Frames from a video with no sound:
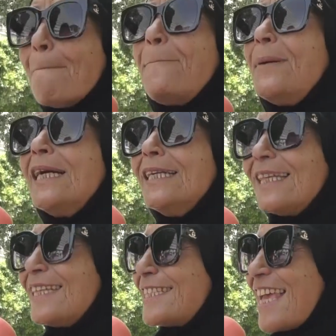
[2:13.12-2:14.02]
ولا
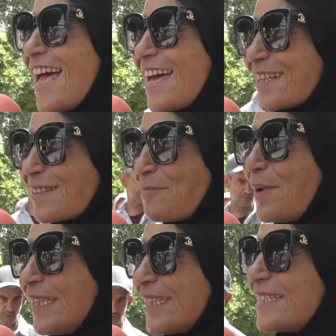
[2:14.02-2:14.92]
بعنا ديار
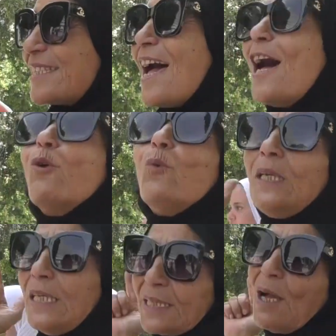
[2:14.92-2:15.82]
بعنا ديار واللي